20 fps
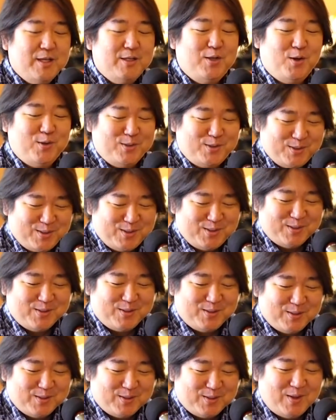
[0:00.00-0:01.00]
出て
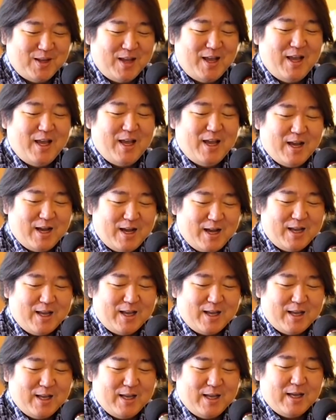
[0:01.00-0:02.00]
る感じがあり
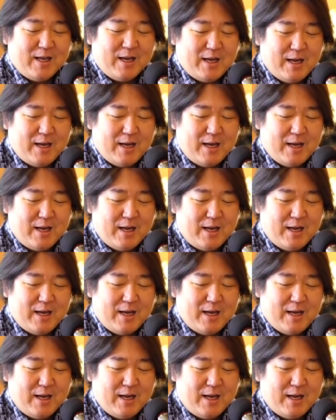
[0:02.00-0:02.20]
ますもんね。